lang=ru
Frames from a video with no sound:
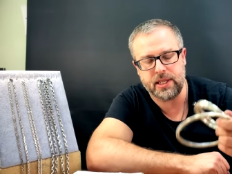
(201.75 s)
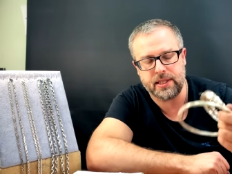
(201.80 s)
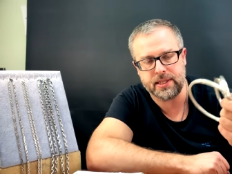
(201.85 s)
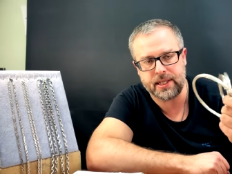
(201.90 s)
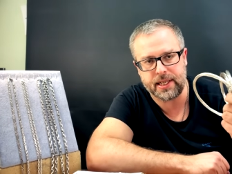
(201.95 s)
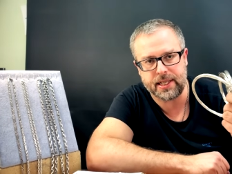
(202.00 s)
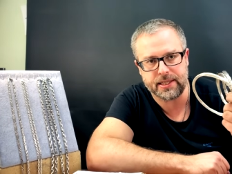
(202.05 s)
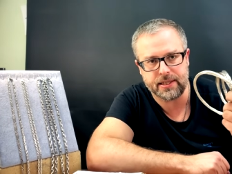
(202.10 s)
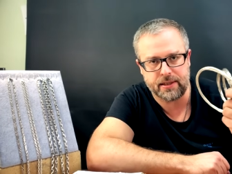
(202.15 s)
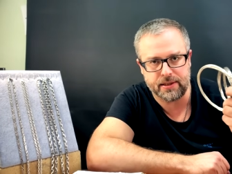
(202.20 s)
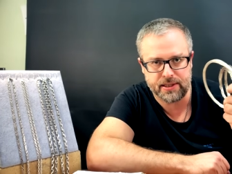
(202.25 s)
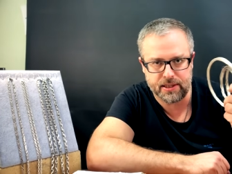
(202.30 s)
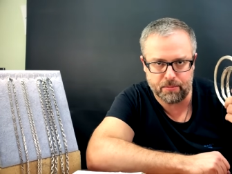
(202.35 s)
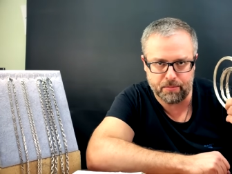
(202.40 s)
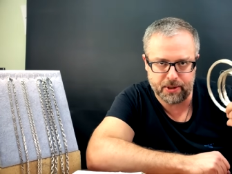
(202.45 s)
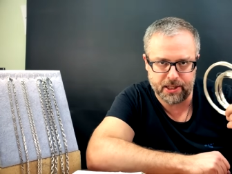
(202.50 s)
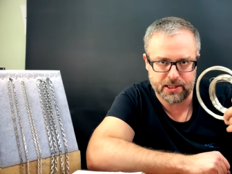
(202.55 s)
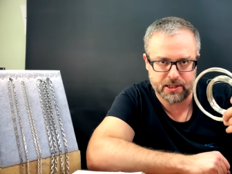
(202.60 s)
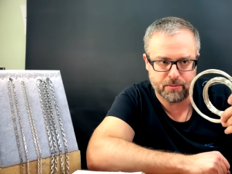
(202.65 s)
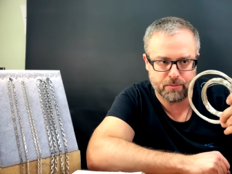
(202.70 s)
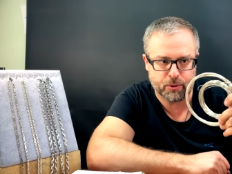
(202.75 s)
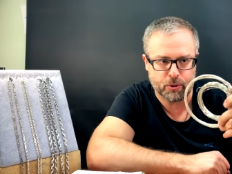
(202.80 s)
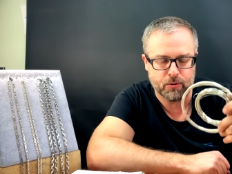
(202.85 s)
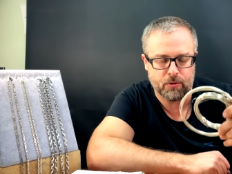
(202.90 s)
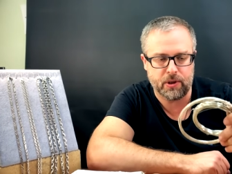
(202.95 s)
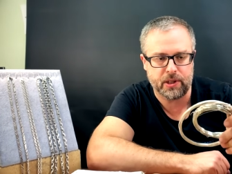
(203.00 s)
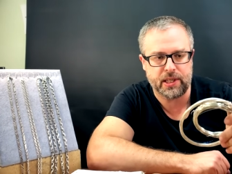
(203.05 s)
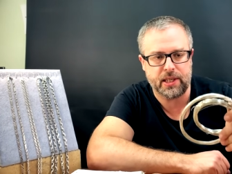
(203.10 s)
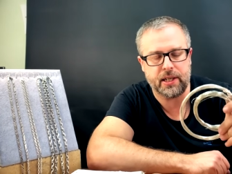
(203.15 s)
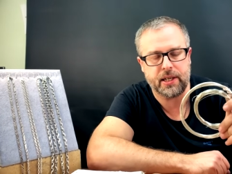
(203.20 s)
Я заказал с запасом
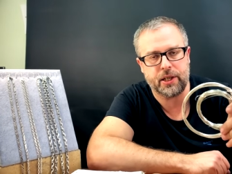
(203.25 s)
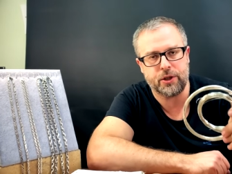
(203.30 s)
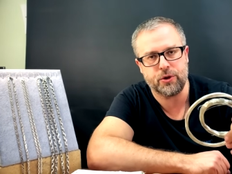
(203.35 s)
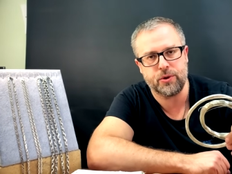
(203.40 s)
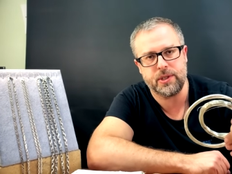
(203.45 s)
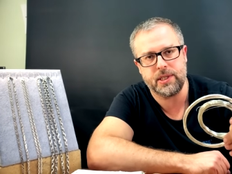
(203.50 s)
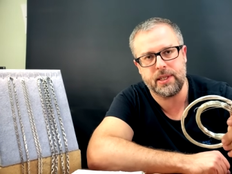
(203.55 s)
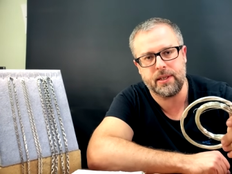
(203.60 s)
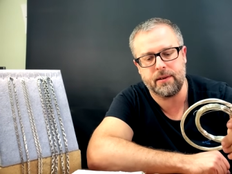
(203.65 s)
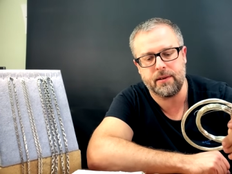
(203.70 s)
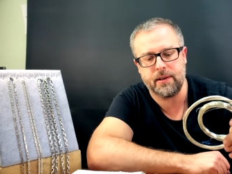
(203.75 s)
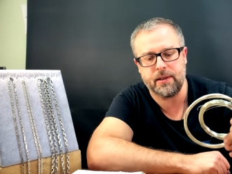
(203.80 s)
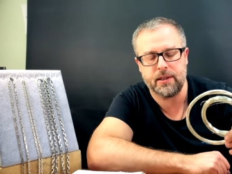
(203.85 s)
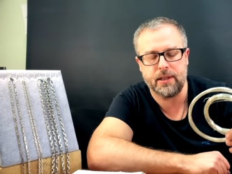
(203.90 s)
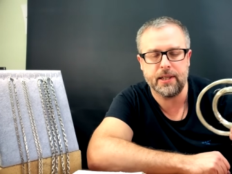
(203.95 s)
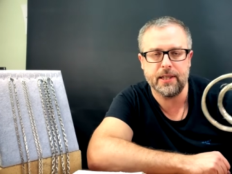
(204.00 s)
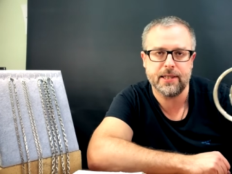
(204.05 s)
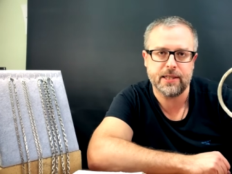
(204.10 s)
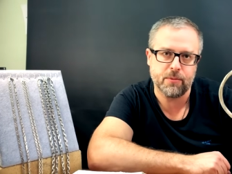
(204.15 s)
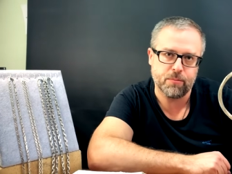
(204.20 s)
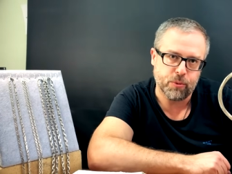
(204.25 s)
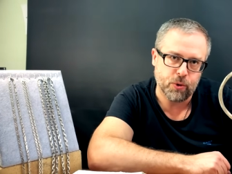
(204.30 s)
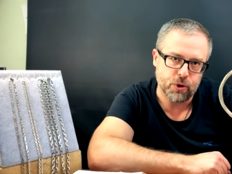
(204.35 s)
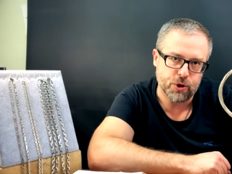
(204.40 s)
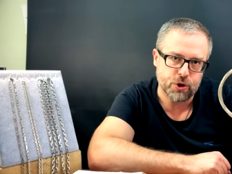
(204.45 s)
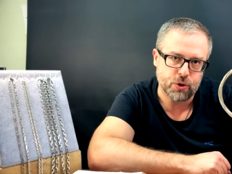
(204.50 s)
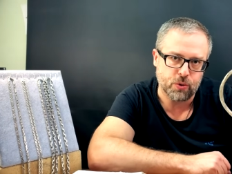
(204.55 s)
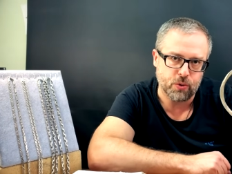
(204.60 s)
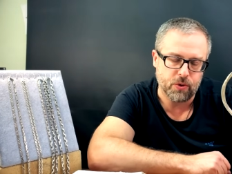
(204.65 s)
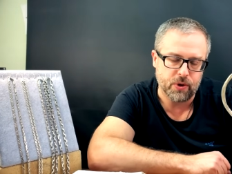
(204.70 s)
проволоки, хочу сделать и
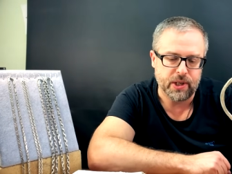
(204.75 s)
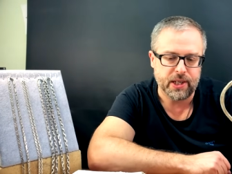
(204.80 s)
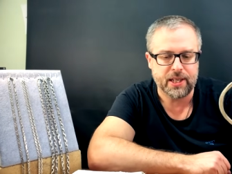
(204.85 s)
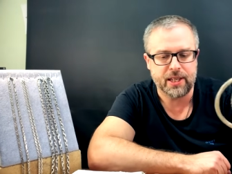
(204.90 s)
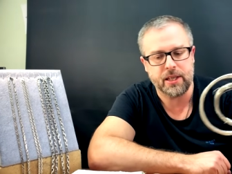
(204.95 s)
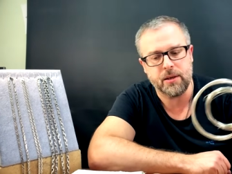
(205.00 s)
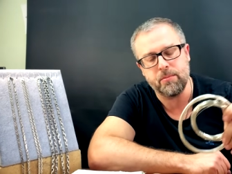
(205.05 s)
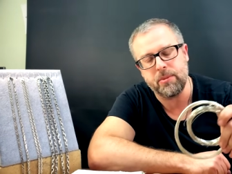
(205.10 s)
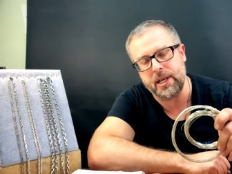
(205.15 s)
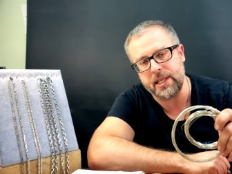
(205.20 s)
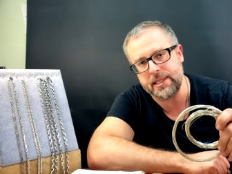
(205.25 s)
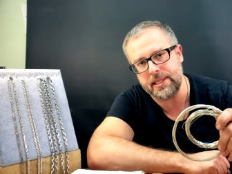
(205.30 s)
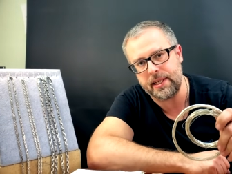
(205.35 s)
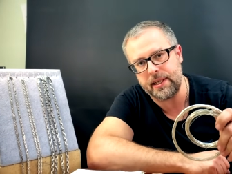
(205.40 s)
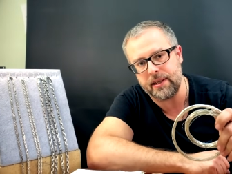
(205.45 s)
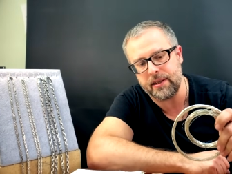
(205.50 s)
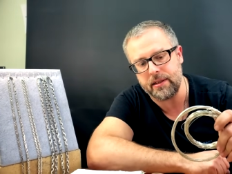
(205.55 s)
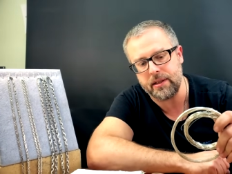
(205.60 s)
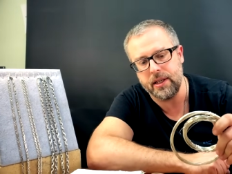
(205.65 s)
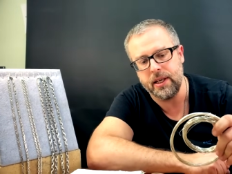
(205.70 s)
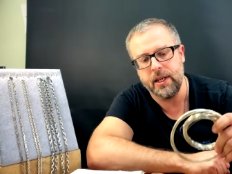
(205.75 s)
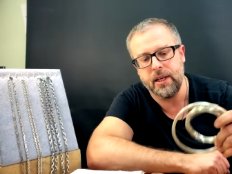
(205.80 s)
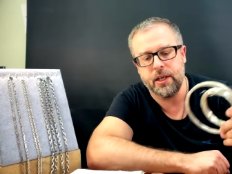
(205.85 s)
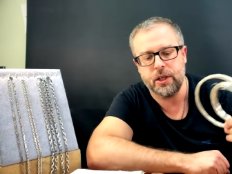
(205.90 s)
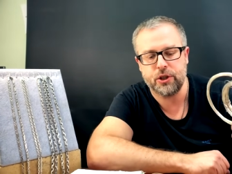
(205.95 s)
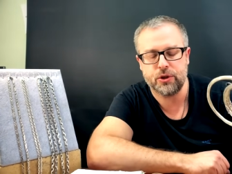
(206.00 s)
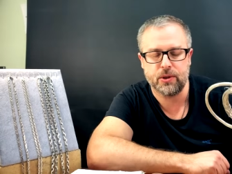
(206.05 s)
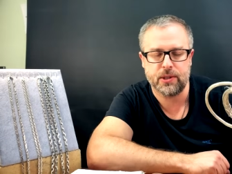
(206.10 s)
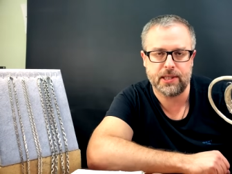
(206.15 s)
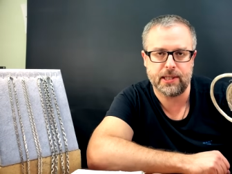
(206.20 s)
цепочку, и браслет.
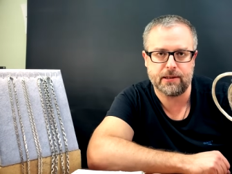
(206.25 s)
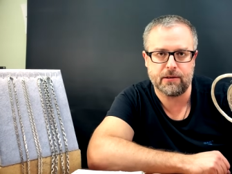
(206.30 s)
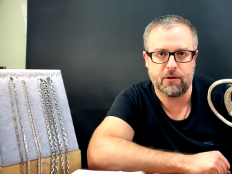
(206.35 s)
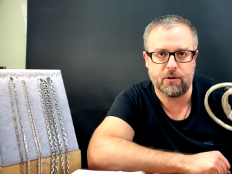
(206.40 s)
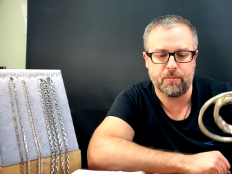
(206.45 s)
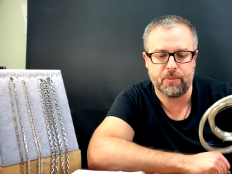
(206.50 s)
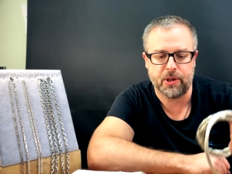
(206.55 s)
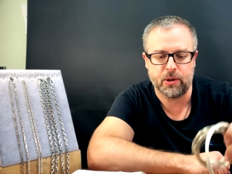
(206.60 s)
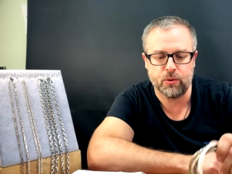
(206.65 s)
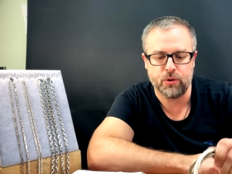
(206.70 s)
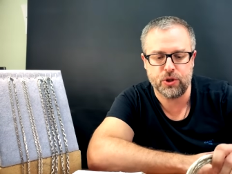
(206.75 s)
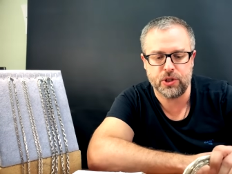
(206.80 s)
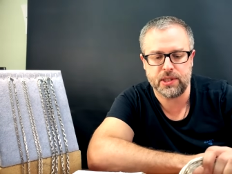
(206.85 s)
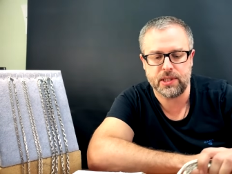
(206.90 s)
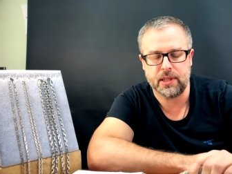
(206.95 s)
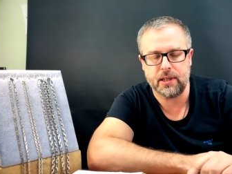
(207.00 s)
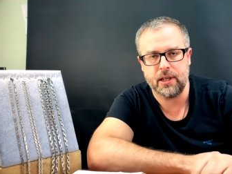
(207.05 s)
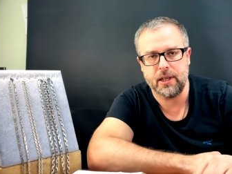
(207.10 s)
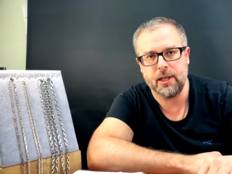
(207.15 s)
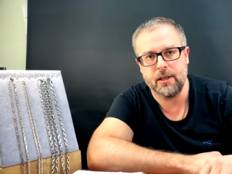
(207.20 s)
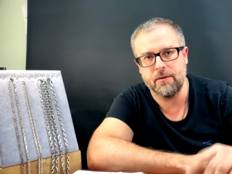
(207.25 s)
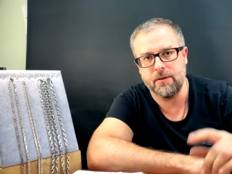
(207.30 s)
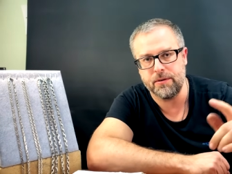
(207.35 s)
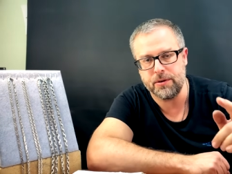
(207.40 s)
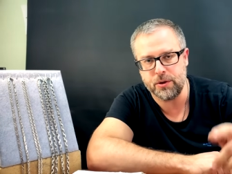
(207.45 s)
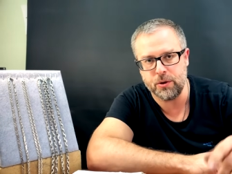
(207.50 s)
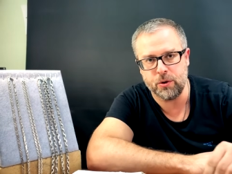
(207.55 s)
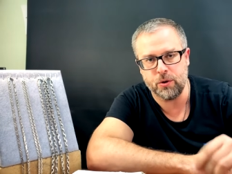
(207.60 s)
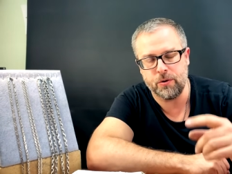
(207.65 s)
Что с этого получится, вы все